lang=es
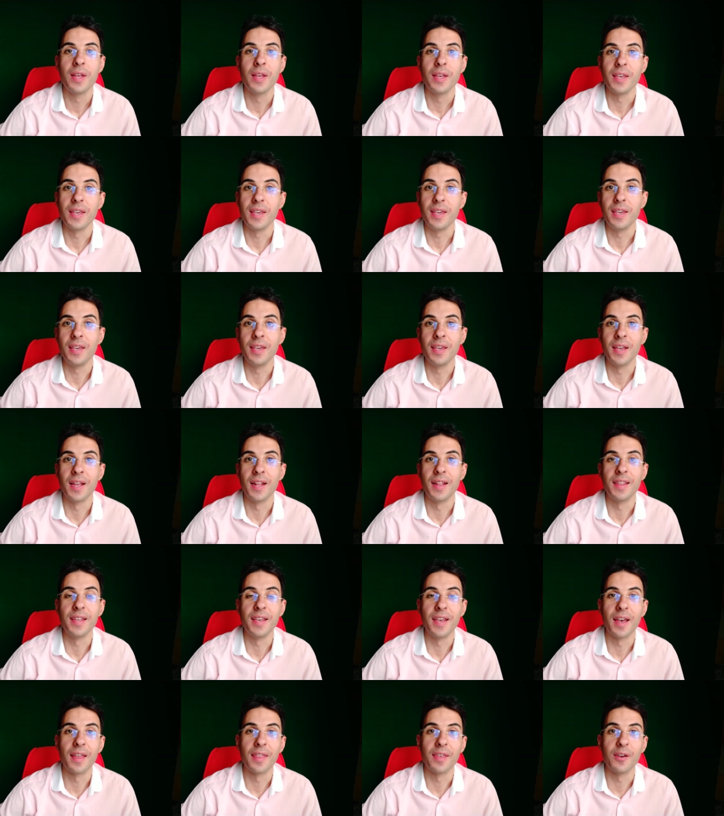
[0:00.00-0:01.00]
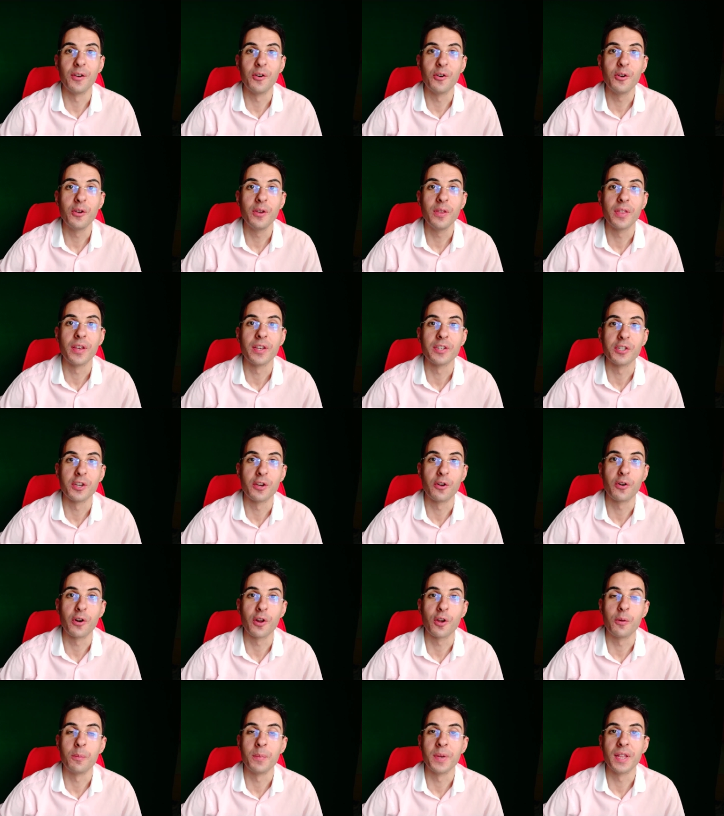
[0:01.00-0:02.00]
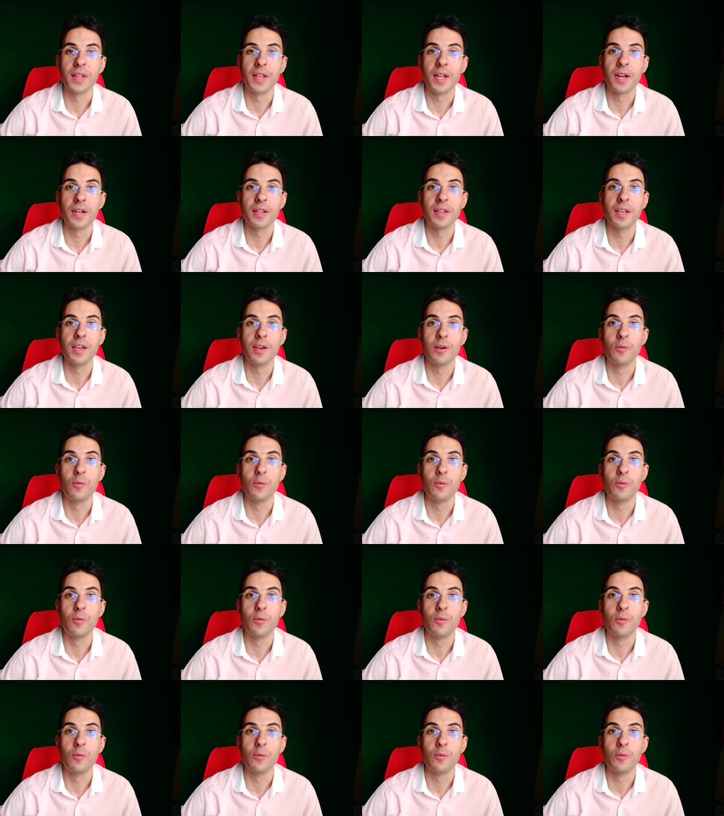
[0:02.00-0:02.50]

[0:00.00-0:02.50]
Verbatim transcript: y el día de hoy deseo recomendarte